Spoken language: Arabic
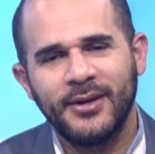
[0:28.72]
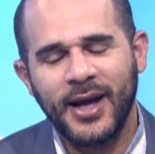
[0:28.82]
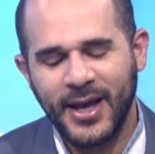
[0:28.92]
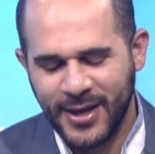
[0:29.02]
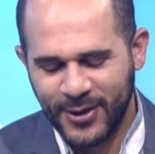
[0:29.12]

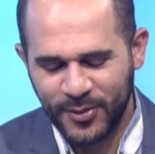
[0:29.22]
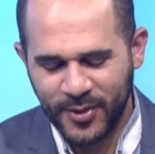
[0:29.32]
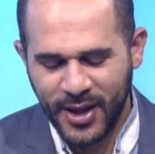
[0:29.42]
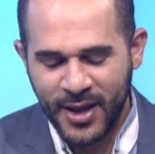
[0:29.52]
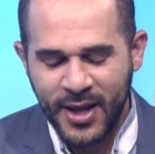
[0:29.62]
حياكم
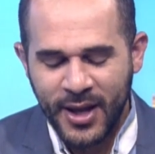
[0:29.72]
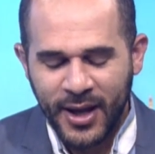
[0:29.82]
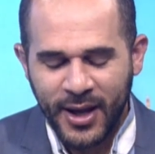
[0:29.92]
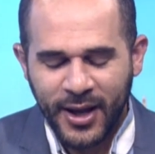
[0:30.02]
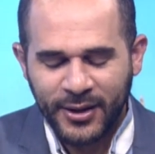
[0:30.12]
الله
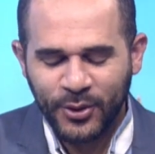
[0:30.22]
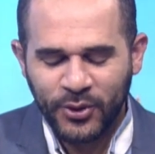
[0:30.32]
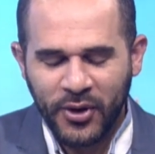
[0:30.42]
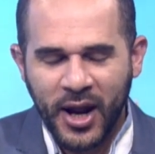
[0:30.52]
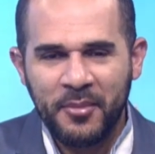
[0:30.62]
آه،
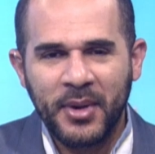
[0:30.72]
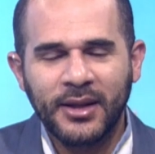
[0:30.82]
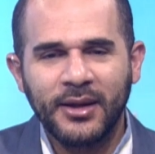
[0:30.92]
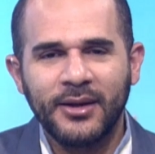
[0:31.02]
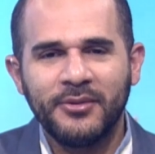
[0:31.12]
دكتور
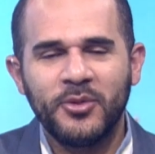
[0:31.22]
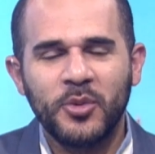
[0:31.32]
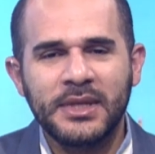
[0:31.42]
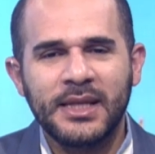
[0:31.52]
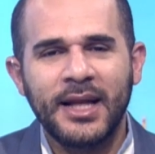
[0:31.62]
احمد
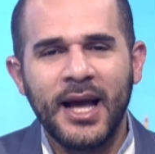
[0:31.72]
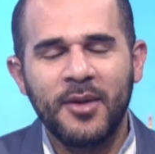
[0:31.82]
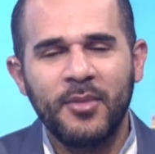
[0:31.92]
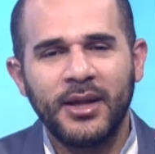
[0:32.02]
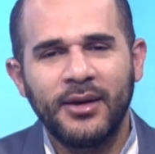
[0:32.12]
الانفلونزا
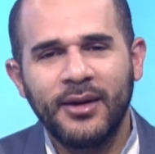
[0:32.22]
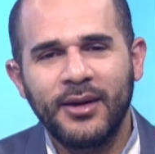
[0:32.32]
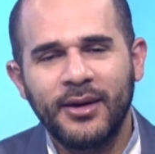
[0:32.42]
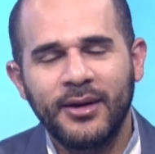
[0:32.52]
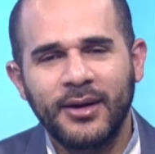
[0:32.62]
دائما
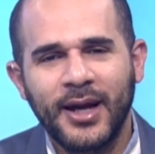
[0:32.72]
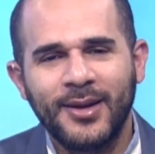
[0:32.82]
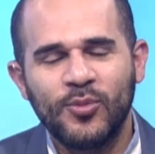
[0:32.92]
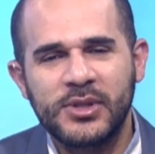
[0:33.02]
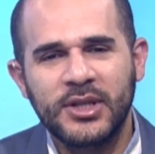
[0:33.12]
آه،
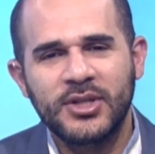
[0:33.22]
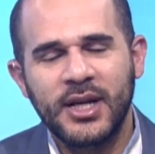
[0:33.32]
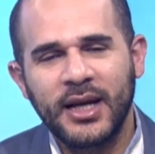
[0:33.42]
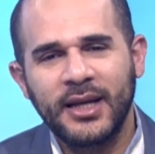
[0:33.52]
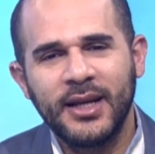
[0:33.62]
يعني
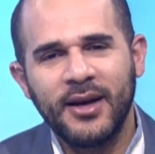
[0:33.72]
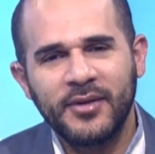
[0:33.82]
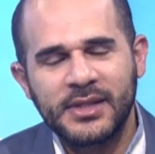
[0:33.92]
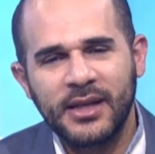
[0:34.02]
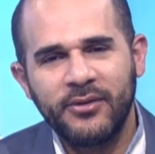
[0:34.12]
مزعجه لكنها
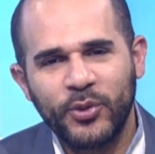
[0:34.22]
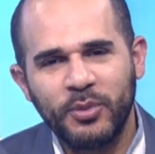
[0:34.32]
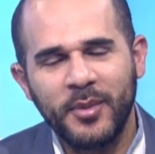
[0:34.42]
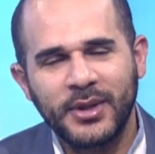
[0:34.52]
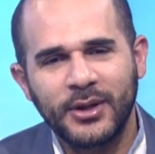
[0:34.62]
في الصيف
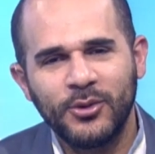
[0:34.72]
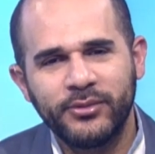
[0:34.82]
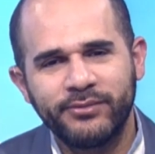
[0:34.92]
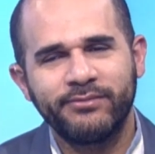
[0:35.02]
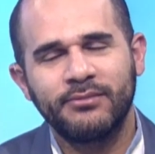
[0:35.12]
ربما
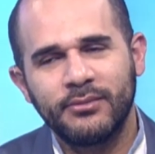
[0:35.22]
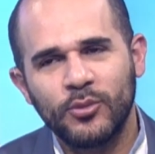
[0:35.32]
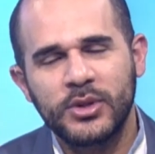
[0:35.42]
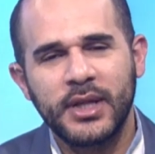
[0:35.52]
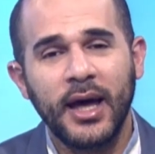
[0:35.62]
تكون
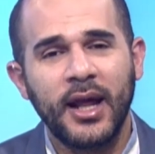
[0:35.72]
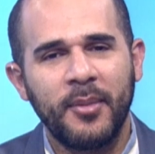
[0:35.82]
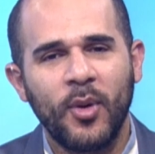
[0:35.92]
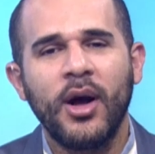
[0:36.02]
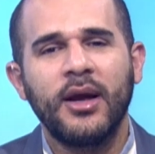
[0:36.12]

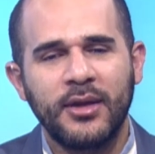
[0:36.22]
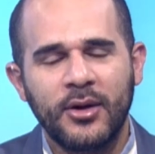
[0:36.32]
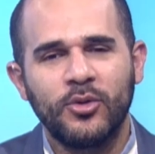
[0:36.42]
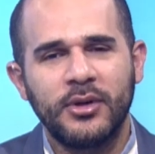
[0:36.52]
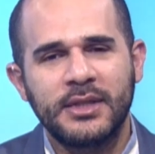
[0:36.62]
مستغربه
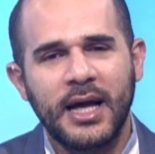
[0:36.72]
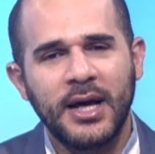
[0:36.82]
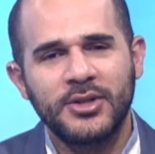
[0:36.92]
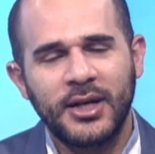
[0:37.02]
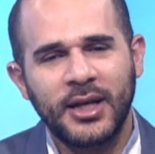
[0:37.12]
واكثر
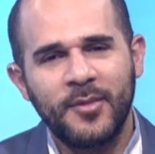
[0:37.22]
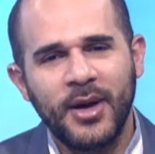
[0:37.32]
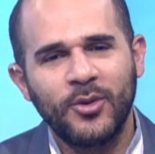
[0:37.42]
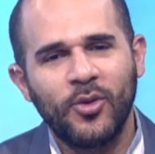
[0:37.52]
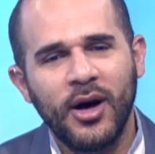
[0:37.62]
ازعاجا
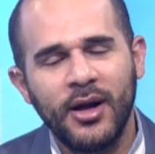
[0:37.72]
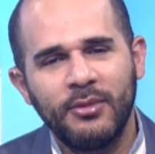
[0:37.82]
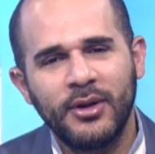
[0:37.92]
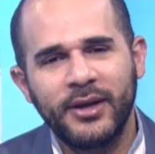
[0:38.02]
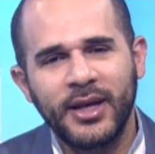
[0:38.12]
كما
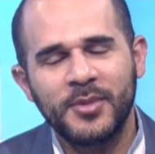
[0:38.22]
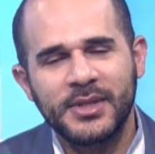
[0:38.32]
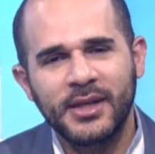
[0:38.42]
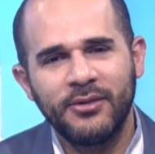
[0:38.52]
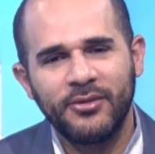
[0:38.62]
يقال قريب
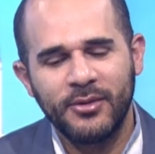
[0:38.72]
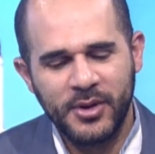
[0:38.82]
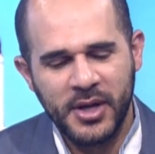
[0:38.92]
الصيف